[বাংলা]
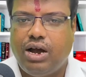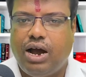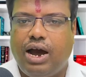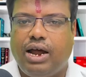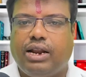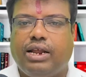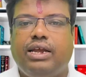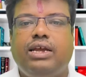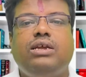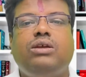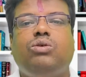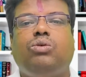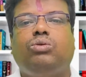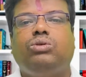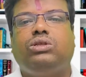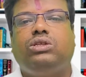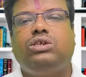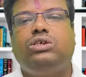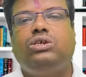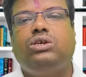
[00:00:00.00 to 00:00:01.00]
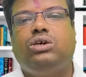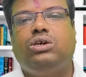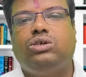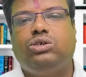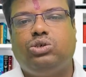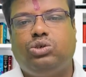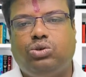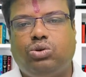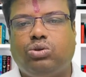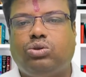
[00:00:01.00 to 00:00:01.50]
আর এই অতি
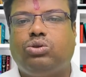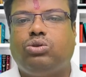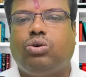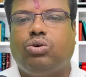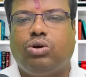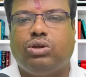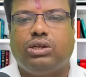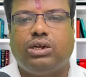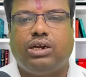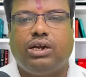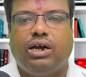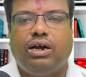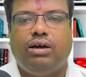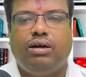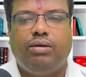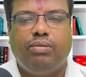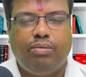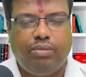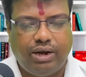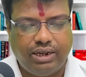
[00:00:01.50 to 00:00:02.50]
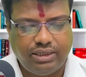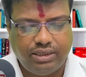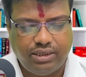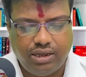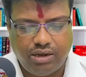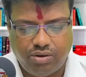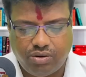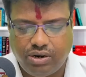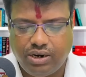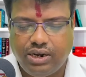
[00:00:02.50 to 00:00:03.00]
সত্য কথাটা
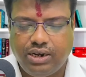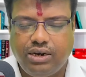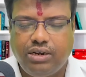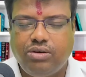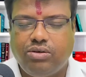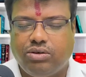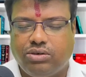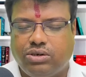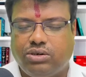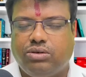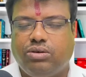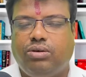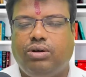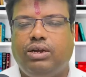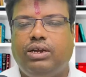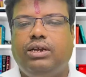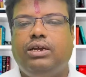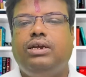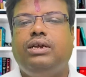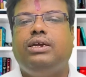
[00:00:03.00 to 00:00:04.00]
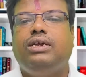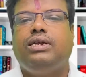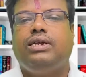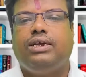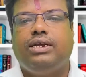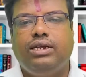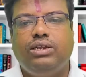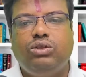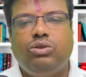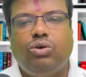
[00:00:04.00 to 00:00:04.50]
মানতে অনেকেরই কষ্ট হয়
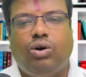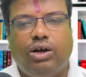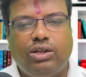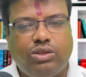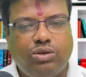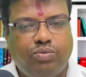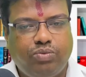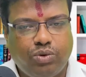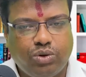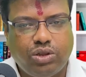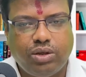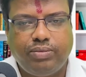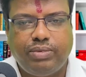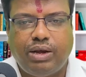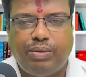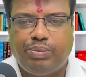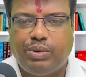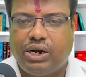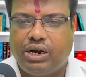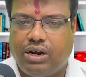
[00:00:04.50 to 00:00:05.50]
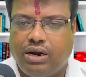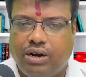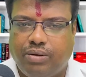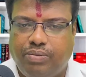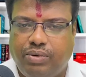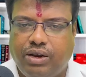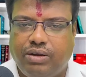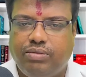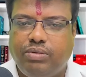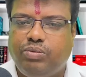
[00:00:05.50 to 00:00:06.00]
কিন্তু হয়তো প্রথমে আপনার
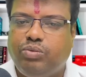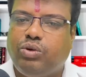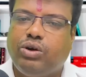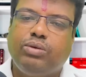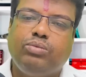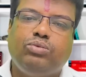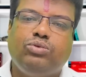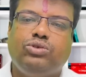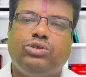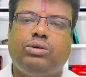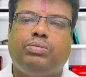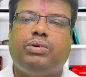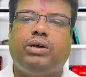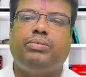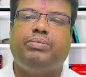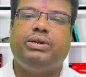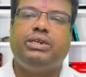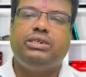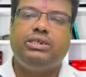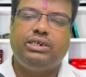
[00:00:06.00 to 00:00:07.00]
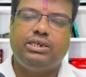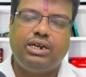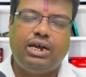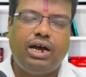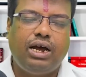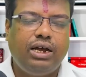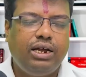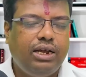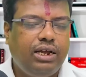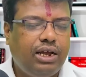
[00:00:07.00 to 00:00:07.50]
খারাপ লাগবে পরে বুঝতে পারবেন যে না
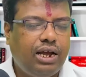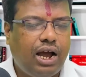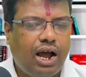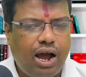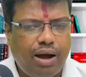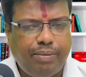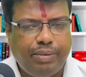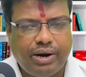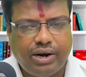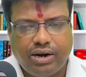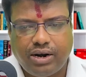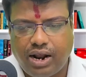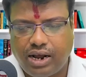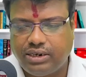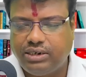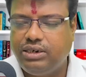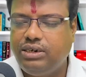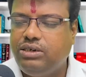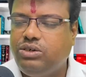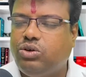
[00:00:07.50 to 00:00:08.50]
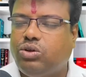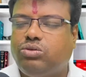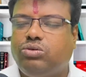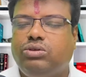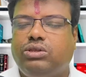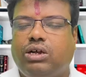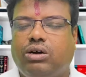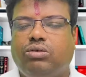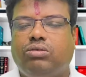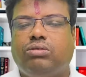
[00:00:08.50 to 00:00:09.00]
আমার রাশি
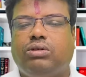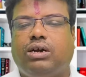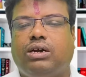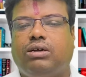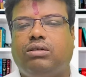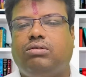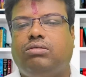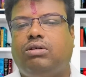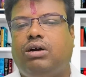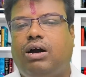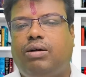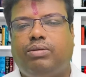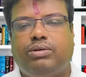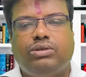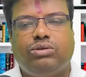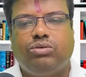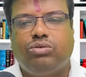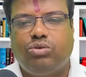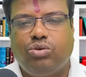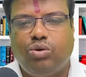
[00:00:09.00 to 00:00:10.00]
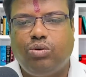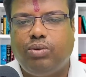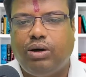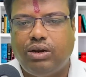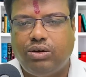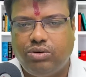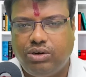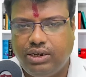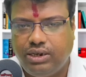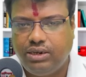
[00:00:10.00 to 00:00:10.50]
যতই থাকুক না কেন আমার তো গ্রহ
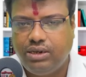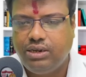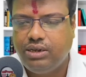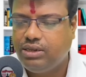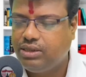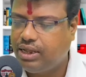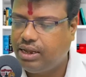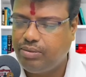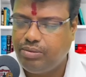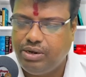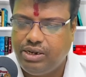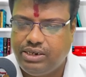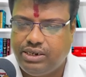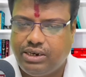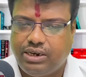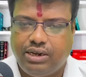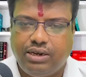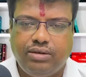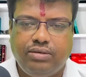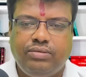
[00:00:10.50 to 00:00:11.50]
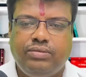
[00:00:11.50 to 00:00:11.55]
ভালো নেই তাই মিলছে না